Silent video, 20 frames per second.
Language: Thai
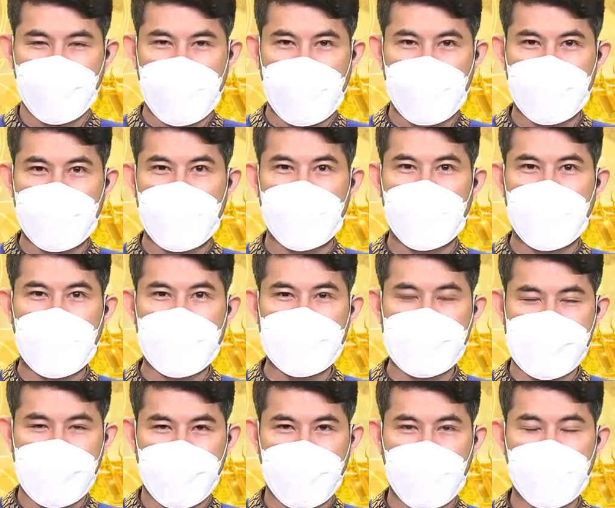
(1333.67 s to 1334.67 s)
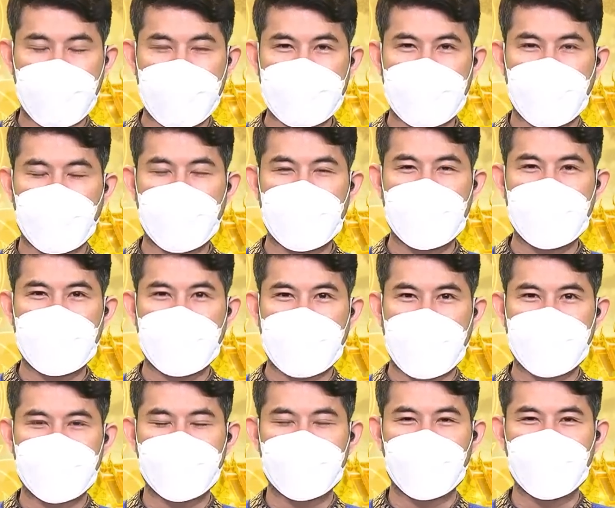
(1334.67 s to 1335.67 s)
จบข่าวในพระราชสำนักประจำวัน
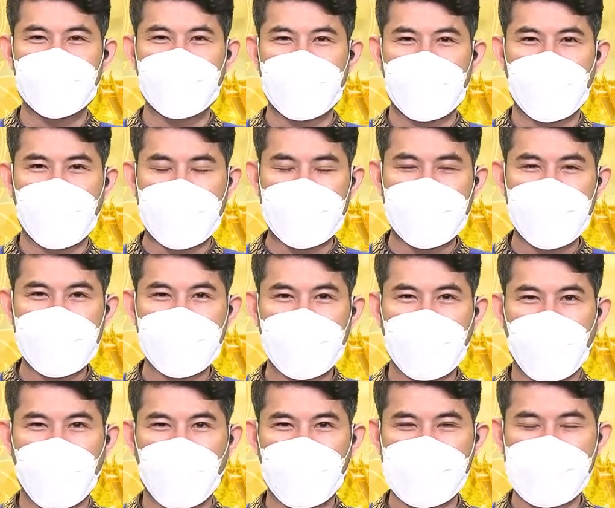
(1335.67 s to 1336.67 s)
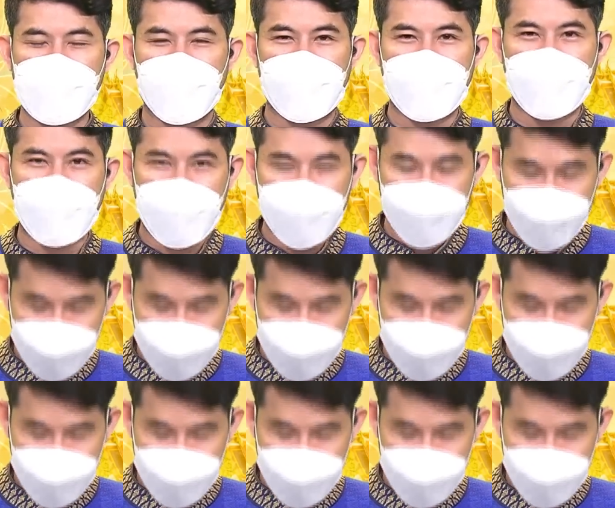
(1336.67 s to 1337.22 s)
นี้นะครับผมธีรวัตรพึ่งทองสวัส